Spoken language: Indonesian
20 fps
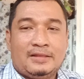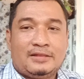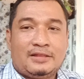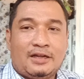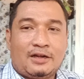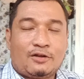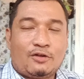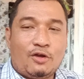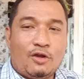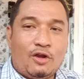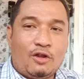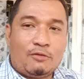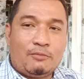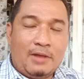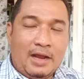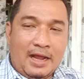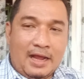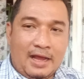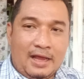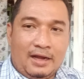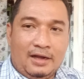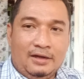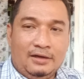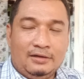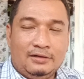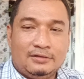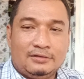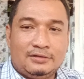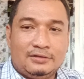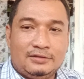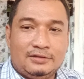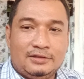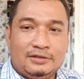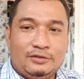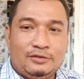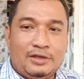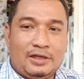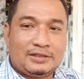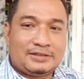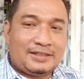tergolong mahal,
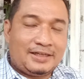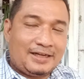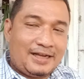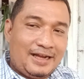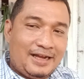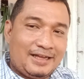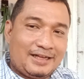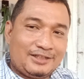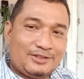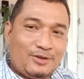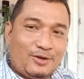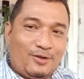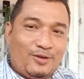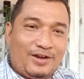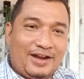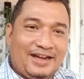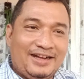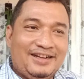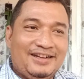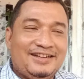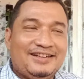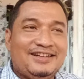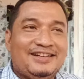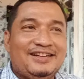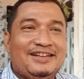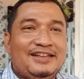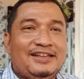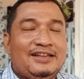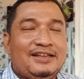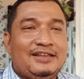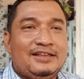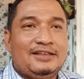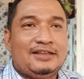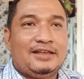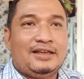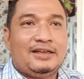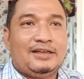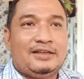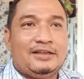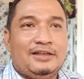itu yang seringkali kecolongan,
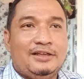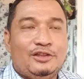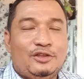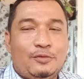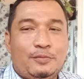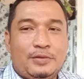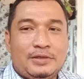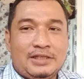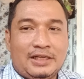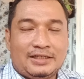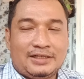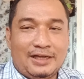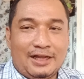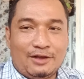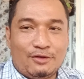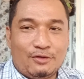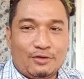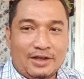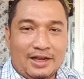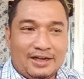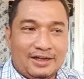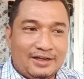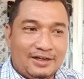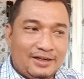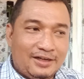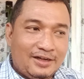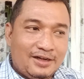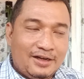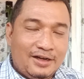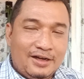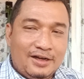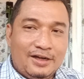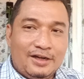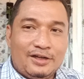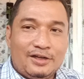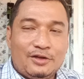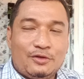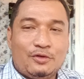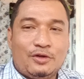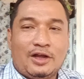ya itu bisa dilakukan
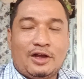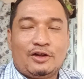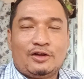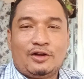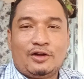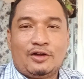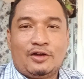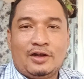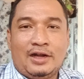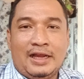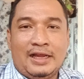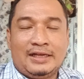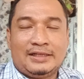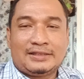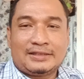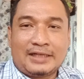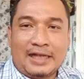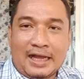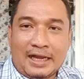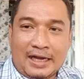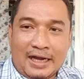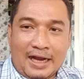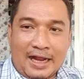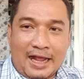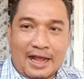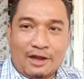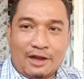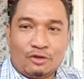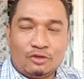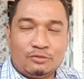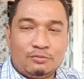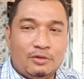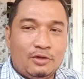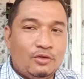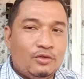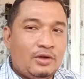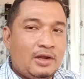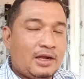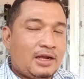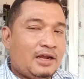gunakan orang lain. Sekarang harus
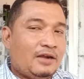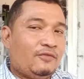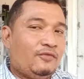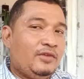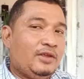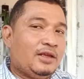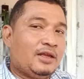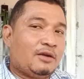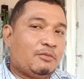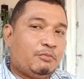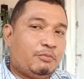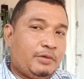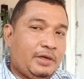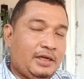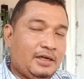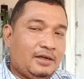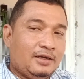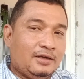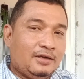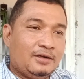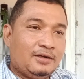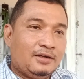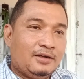menggunakan fingerprint,